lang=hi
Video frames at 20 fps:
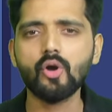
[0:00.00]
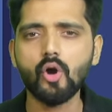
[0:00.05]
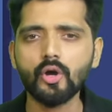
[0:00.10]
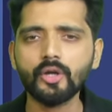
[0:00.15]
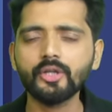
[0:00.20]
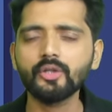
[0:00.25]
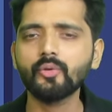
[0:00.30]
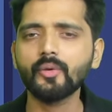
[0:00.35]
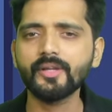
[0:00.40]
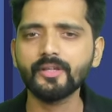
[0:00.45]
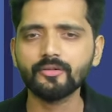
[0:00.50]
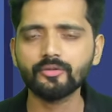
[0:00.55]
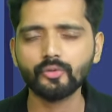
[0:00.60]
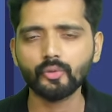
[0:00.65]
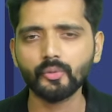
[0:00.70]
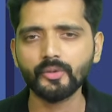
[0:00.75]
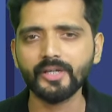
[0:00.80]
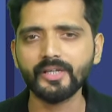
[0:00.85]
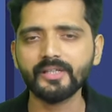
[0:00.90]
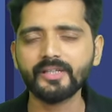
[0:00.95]
ऑनगोइंग
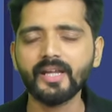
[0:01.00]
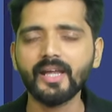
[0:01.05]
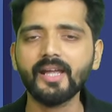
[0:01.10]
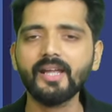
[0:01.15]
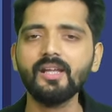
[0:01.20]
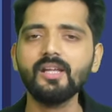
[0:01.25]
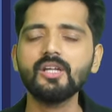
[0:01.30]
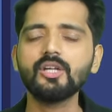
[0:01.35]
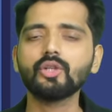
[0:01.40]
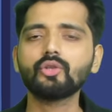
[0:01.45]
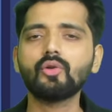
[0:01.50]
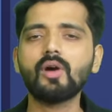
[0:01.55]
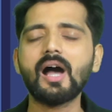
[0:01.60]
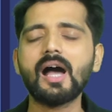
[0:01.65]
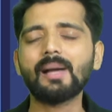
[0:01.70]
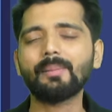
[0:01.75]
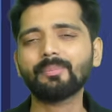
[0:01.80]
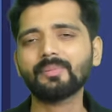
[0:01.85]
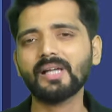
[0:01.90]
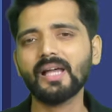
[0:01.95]
स्टूडेंट हैं तो
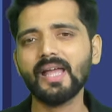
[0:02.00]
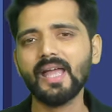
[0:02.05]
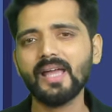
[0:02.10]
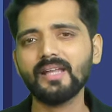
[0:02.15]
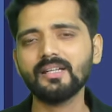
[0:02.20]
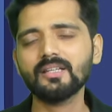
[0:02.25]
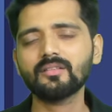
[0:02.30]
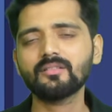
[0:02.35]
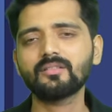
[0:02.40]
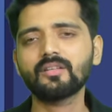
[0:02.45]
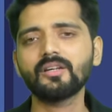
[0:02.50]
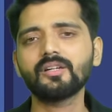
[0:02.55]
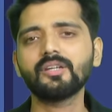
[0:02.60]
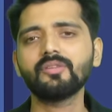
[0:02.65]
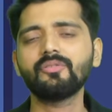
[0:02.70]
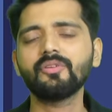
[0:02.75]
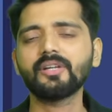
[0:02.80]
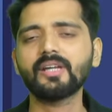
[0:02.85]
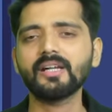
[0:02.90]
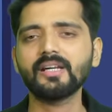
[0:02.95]
आपका एल एस
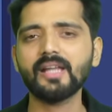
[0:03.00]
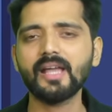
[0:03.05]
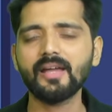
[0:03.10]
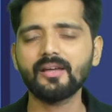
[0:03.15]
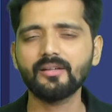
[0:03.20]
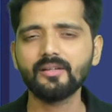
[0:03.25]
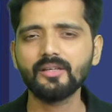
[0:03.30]
सर्टिफिकेट